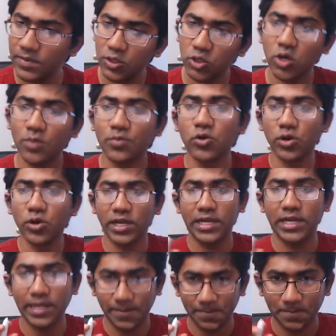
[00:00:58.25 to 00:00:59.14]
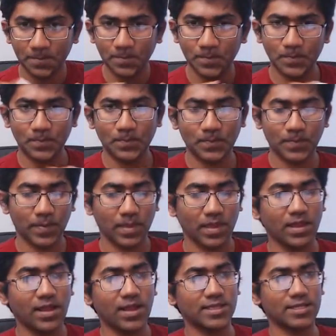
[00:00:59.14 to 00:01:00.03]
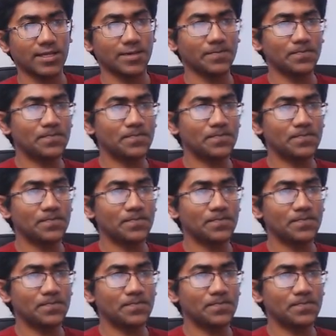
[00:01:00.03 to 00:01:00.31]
সবগুলোকে নিয়ে আচ্ছা